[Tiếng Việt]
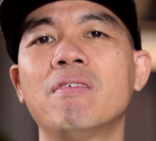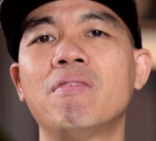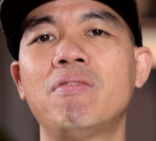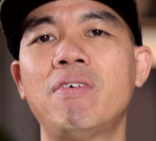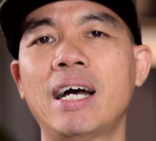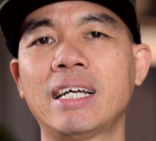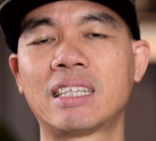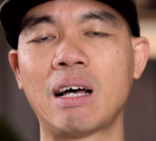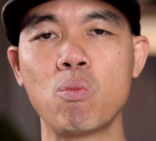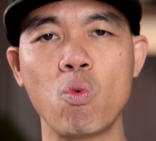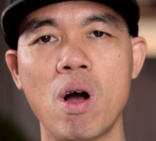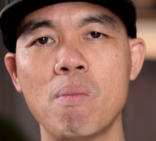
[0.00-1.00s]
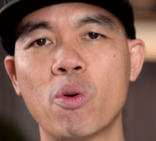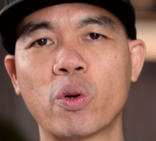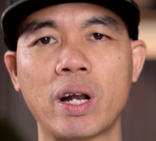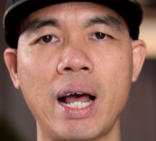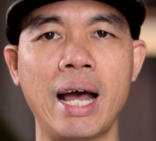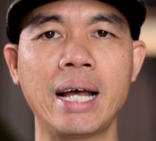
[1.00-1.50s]
phải thông qua một
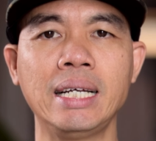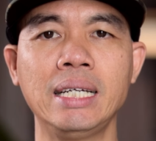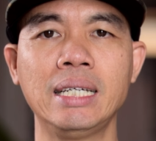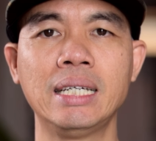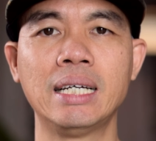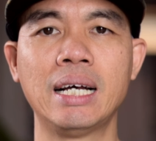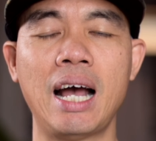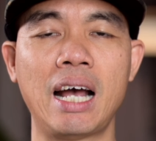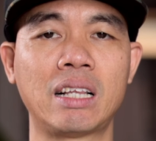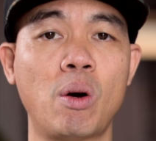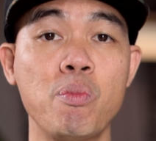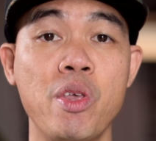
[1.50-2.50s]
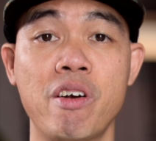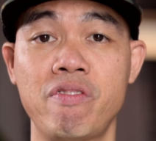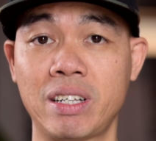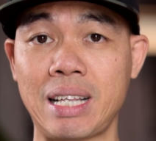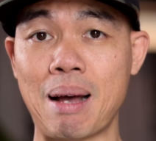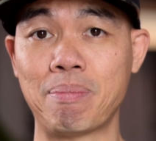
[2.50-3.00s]
cái hệ thống gì đó
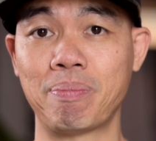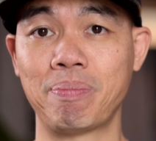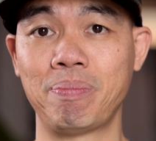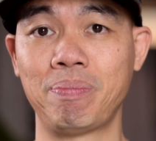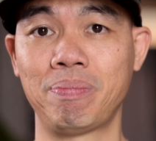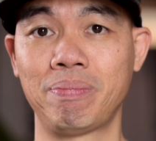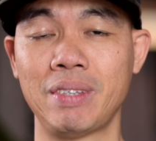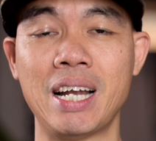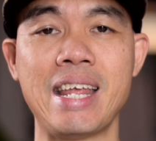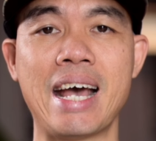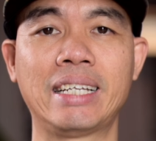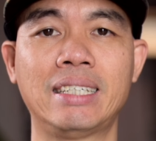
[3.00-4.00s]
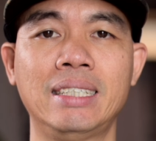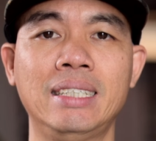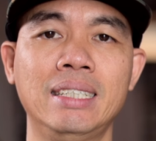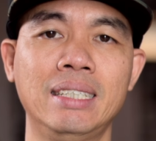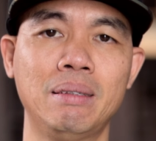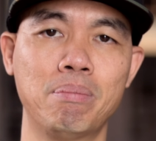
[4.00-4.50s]
phức tạp đơn giản thôi
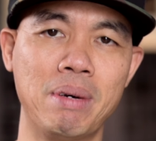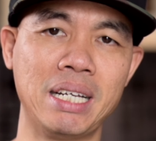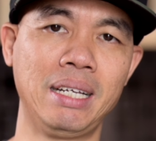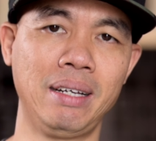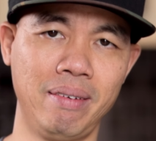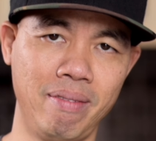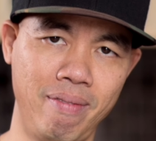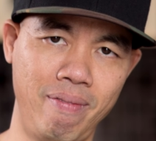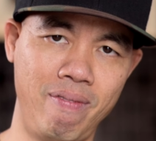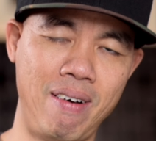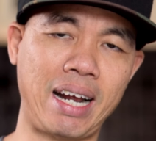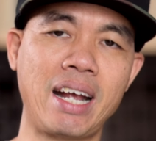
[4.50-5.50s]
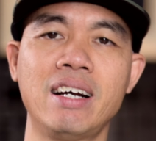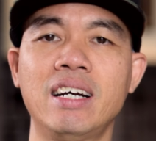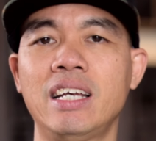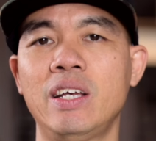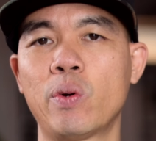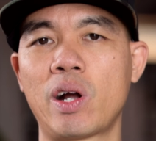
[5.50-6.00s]
mình và cái
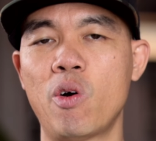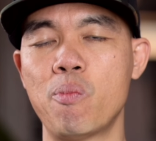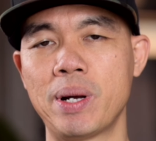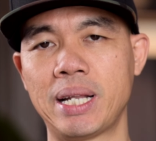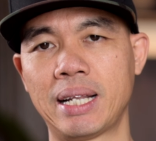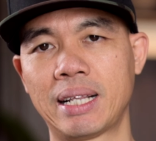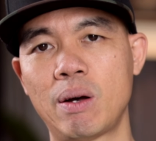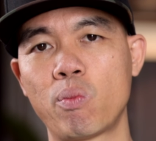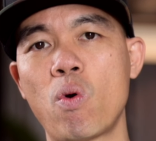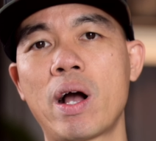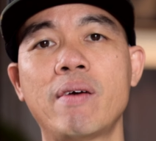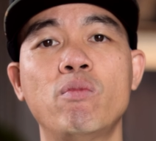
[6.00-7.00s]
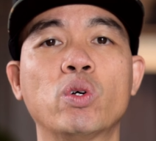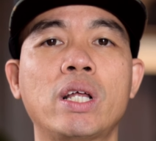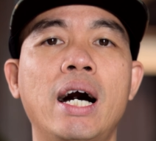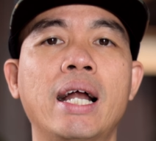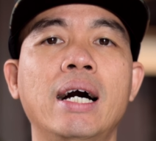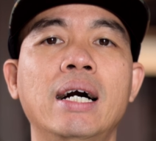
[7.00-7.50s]
người yêu cầu mình thông qua cái bùa
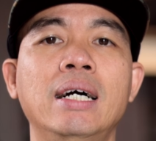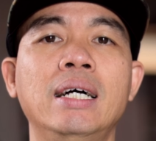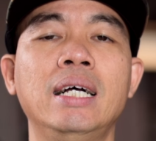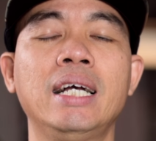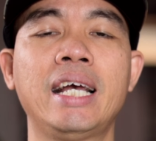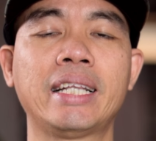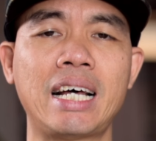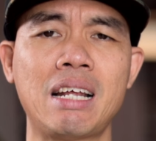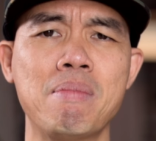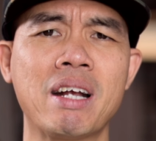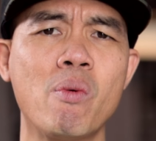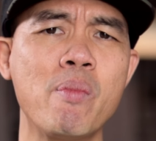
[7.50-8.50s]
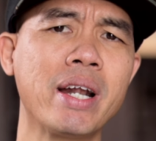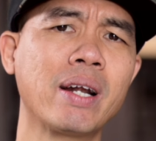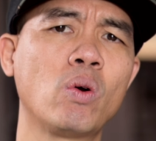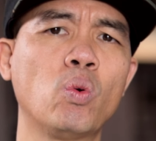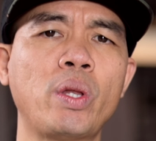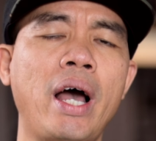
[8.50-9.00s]
thợ hiện tại thì mình không
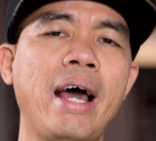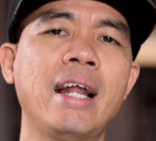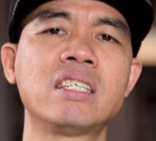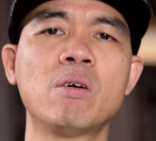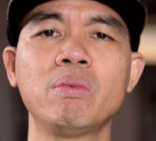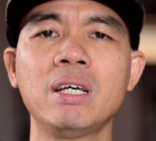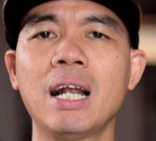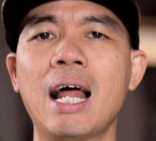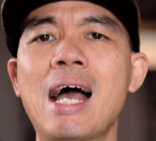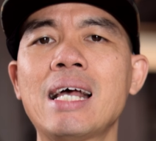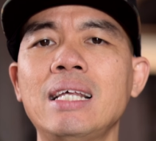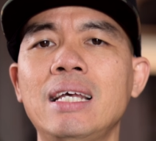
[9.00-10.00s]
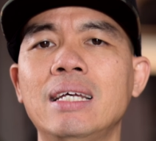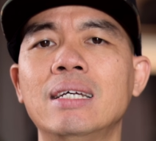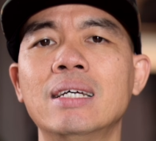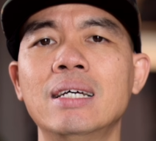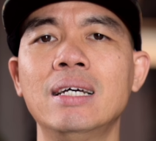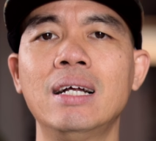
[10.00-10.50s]
biết cụ thể là trong tương lai thì
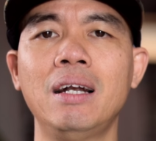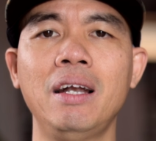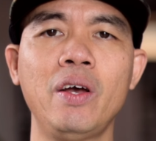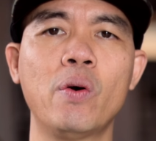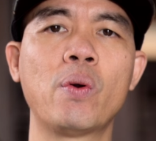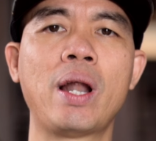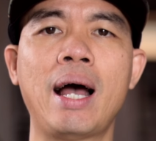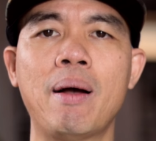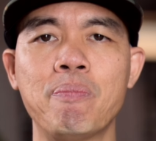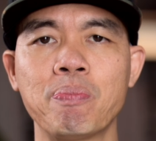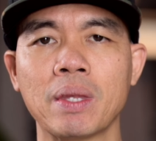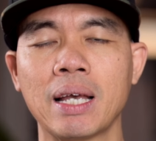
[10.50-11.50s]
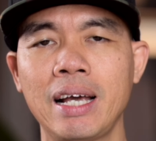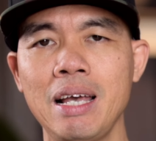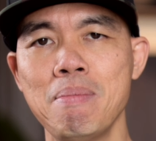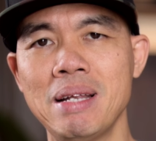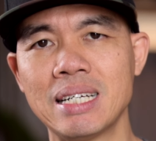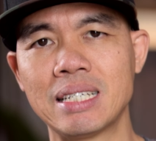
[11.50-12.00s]
liệu là khi
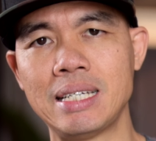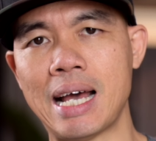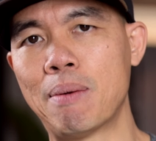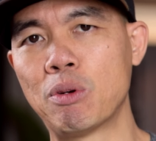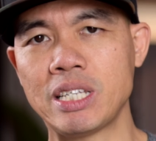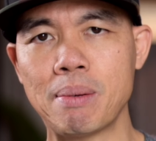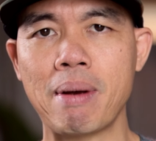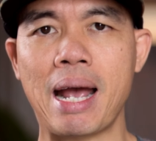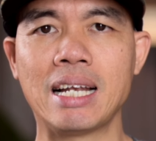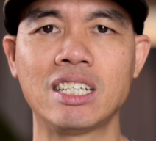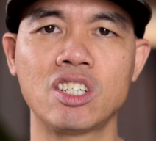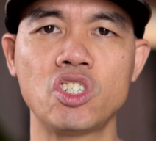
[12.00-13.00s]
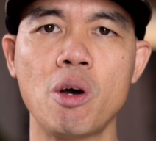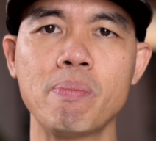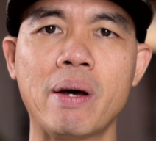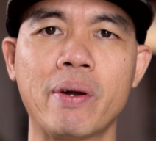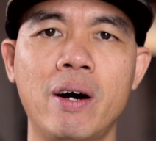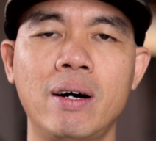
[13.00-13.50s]
mình được trả 100 ngàn cho cái job
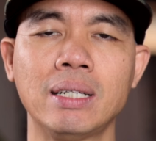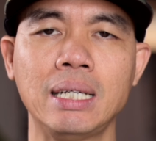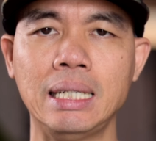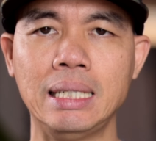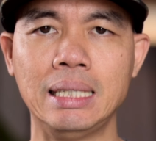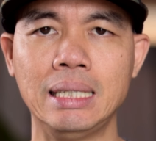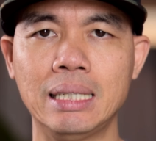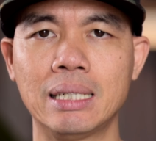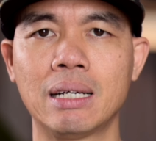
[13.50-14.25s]
nào đó thì